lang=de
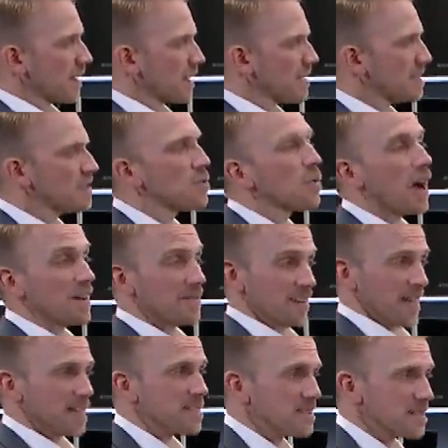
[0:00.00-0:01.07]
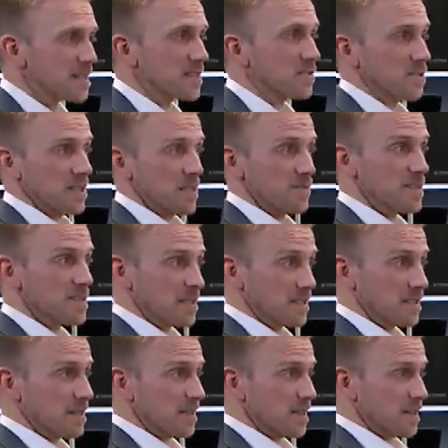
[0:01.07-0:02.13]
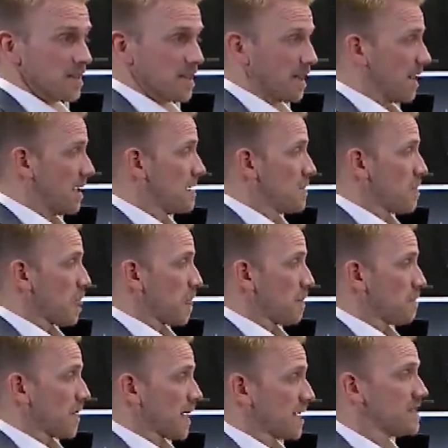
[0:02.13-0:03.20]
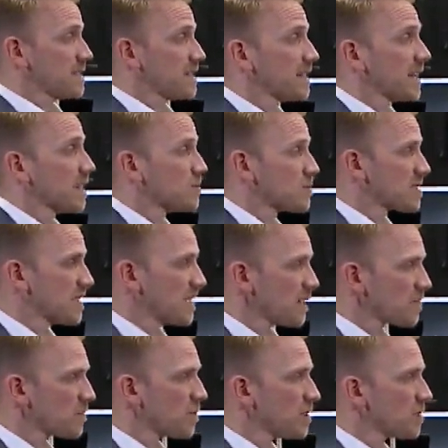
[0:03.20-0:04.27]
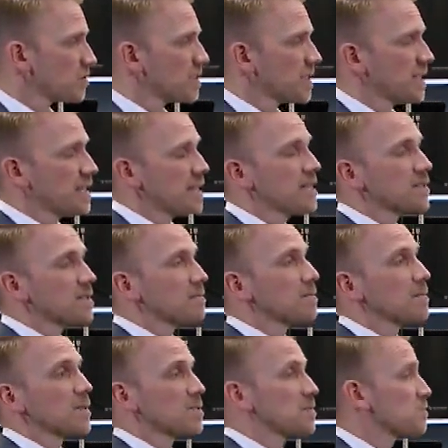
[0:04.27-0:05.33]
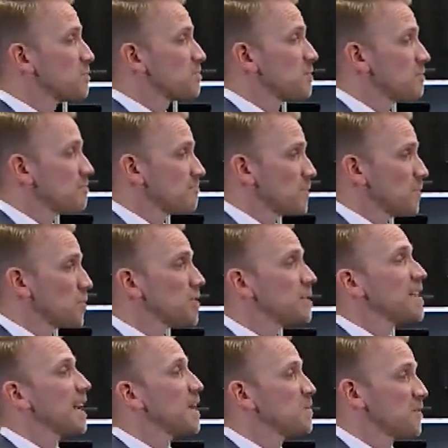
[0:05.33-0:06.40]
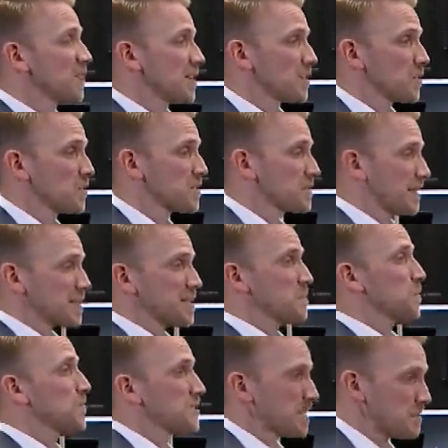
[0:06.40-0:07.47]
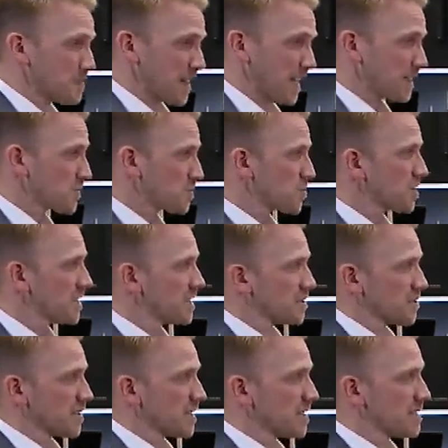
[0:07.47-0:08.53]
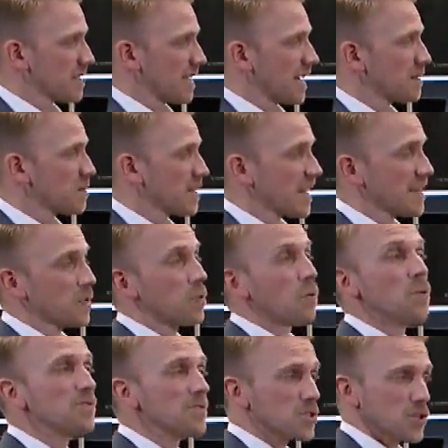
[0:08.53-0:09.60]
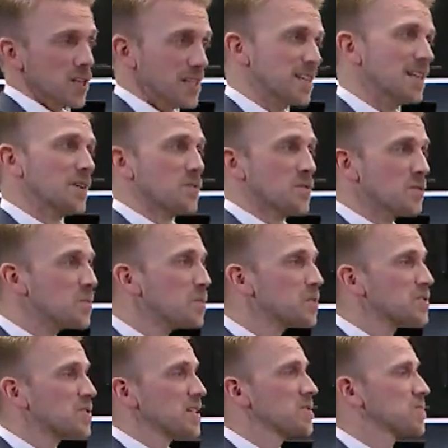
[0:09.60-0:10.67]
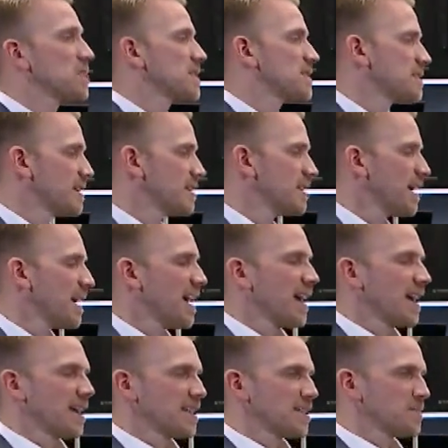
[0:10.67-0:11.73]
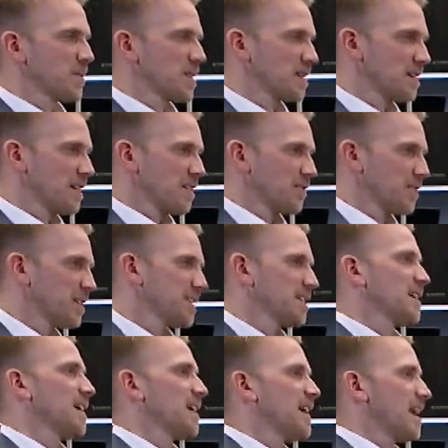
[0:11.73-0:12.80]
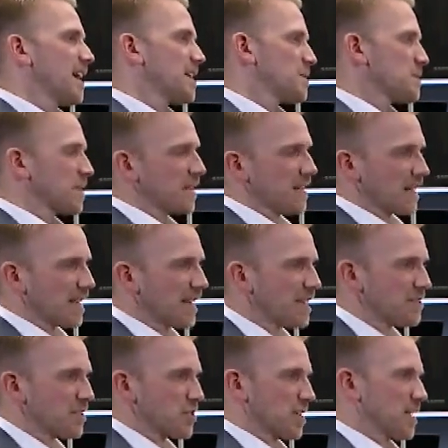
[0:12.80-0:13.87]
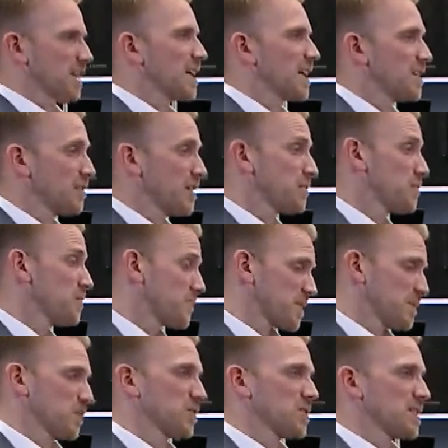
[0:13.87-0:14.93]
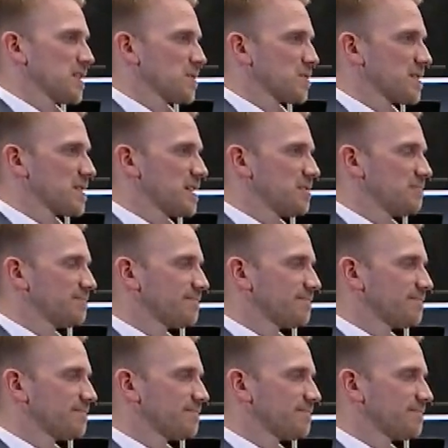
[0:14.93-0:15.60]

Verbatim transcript: risikoavers sind, also die gewisse ja, Risiken reduzieren wollen und die nicht es nötig haben, vielleicht auf 20% PA zu schielen, sondern die sagen, mit einer hohen Wahrscheinlichkeit 5% zu erzielen, ist mir wichtiger, als mit einer kleinen Wahrscheinlichkeit vielleicht 15% zu erzielen.